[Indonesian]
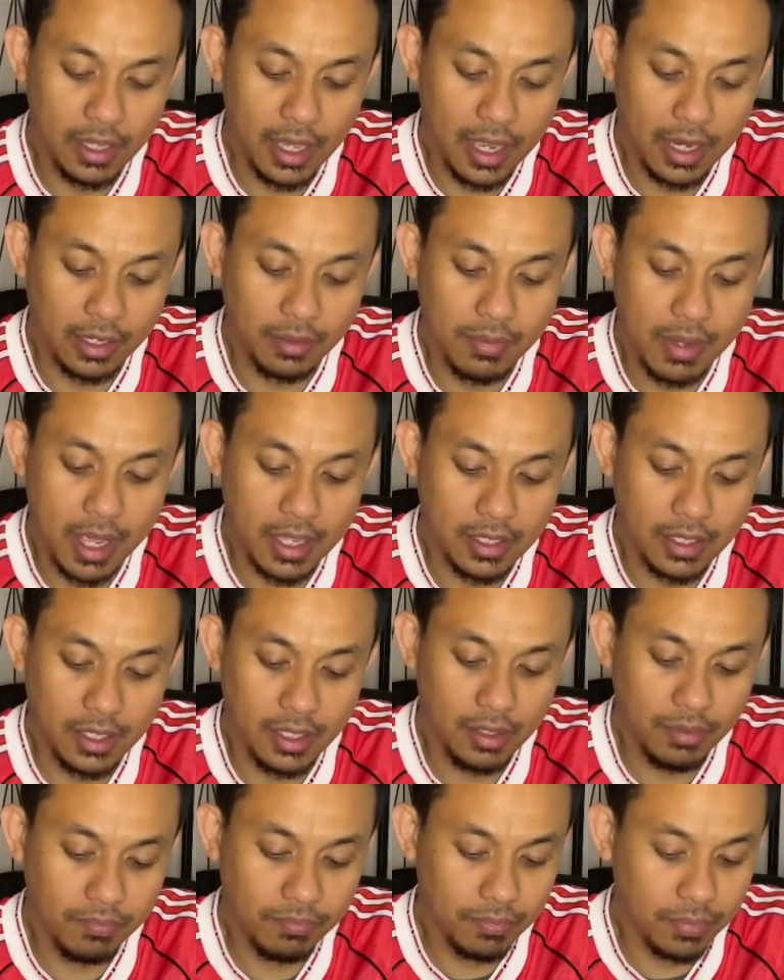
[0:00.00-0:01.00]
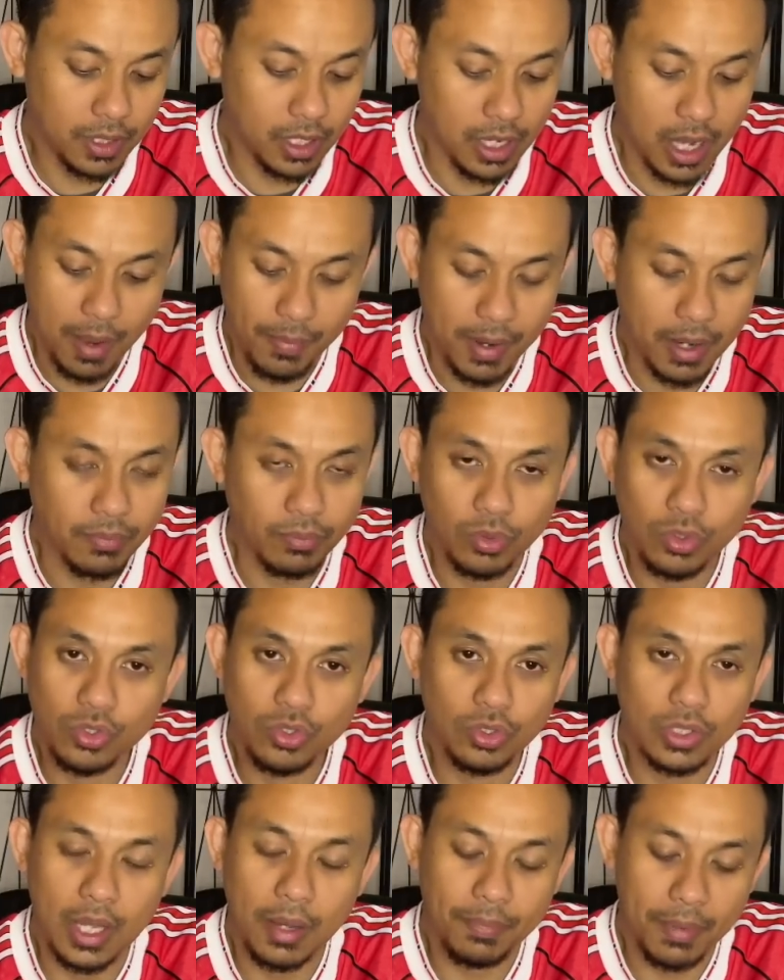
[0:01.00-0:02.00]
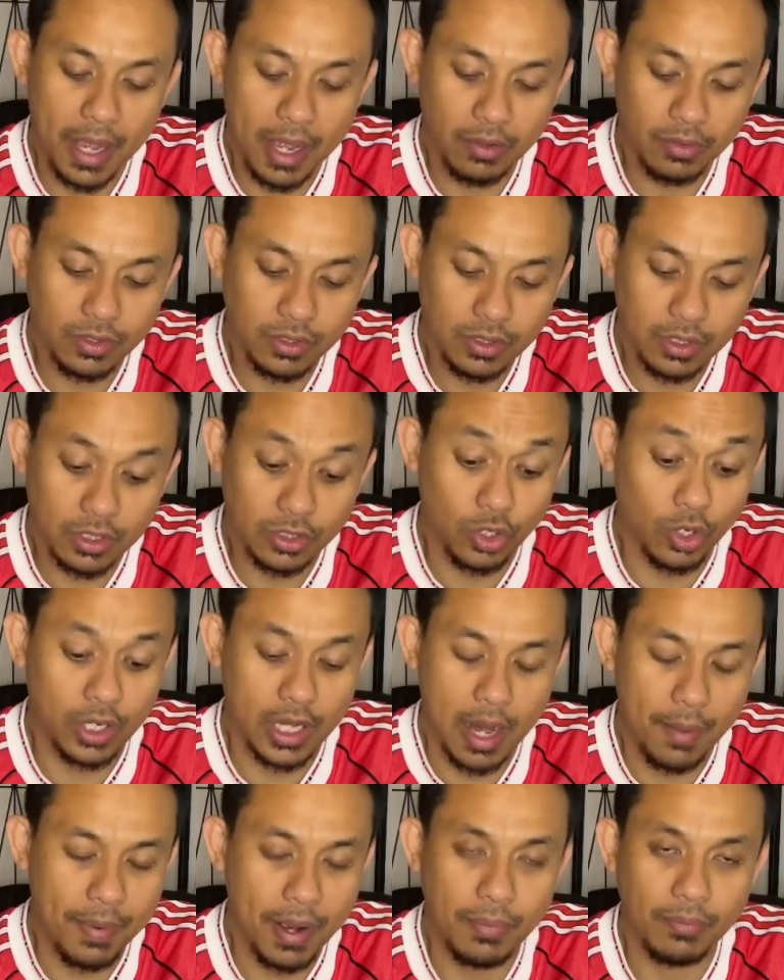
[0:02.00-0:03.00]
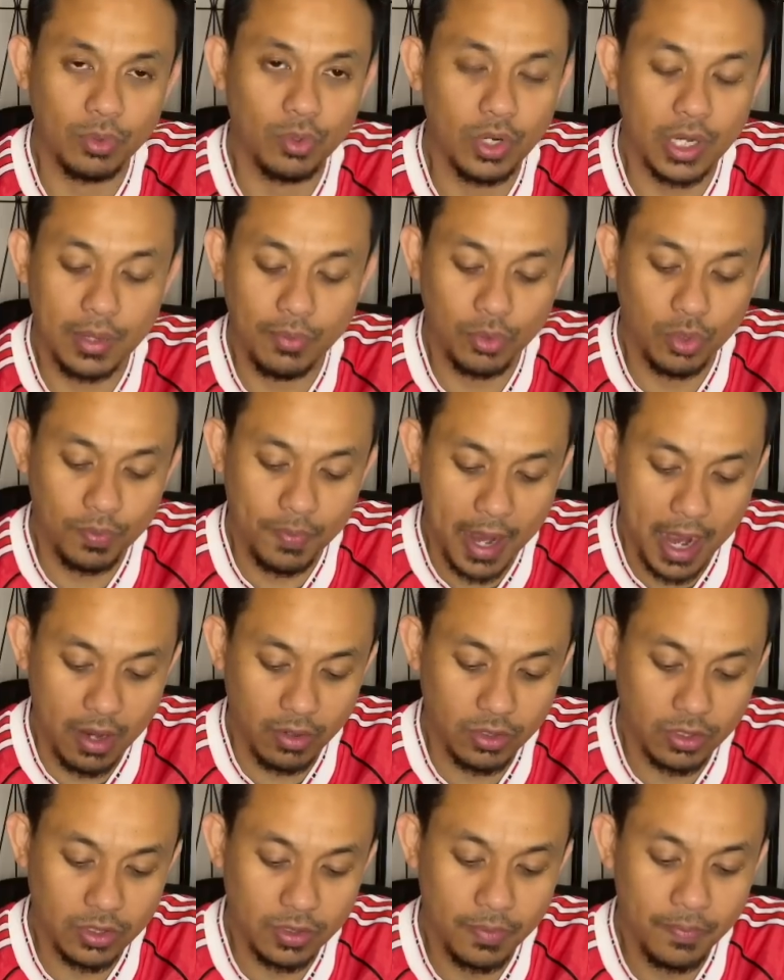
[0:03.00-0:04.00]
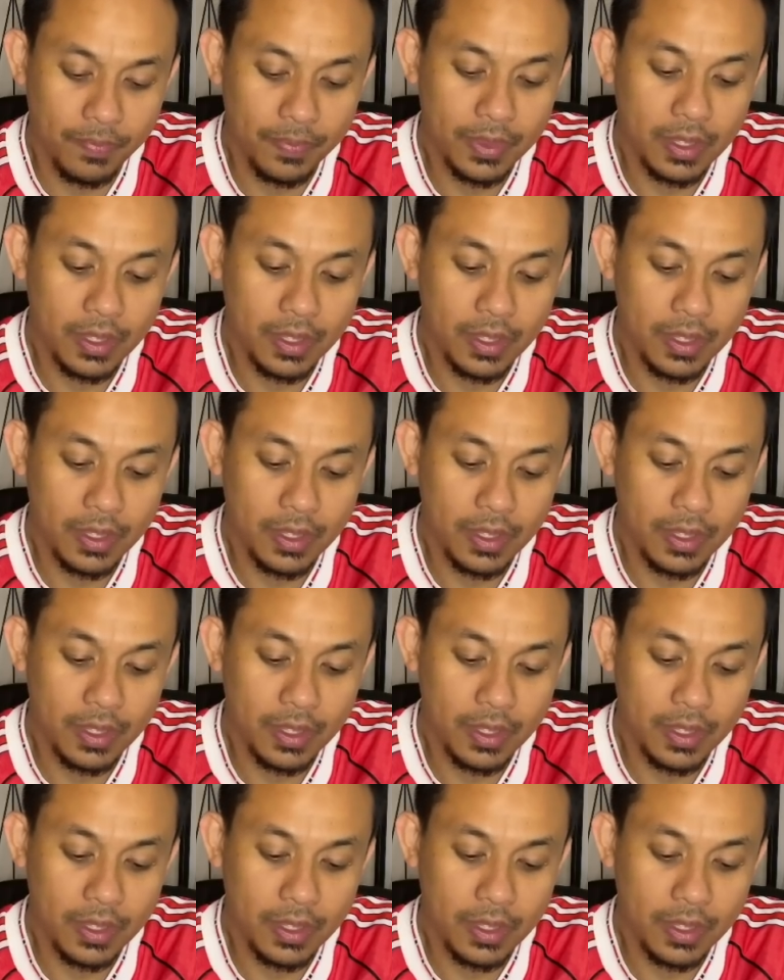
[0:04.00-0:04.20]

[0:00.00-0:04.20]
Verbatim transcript: Eric Bayi 80 eh, juta pounds, eh, sorry 80 ribu pounds.